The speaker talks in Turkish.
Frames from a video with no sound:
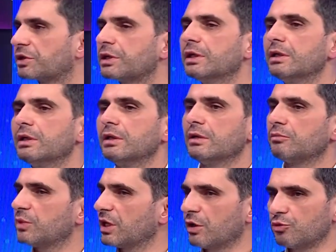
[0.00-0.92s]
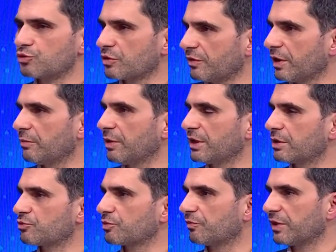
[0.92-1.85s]
Planı var. Bir ay önce falan ben
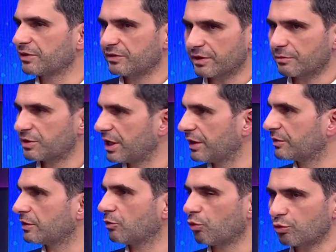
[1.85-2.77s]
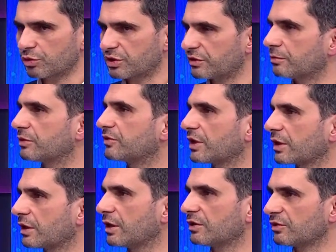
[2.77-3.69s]
demiştim Fatih Terim kendi oyun kitabını
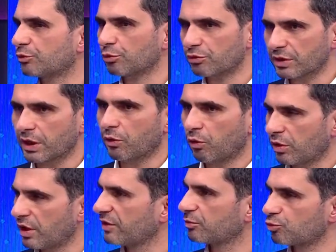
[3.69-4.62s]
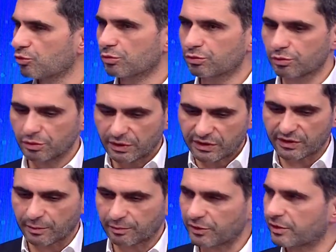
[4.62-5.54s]
tekrar yazıyor diye. O yazmış olduğu
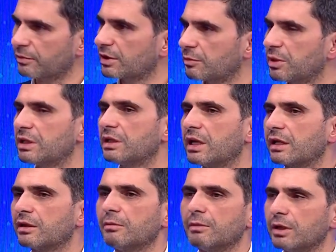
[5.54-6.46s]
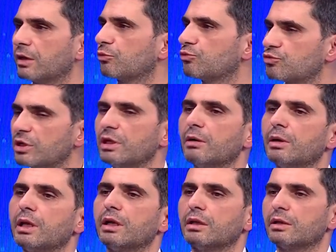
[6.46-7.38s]
kitapta tabii ki belirli eklemeler,
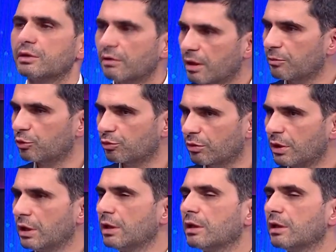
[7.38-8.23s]
güncellemelerle devam ediyor.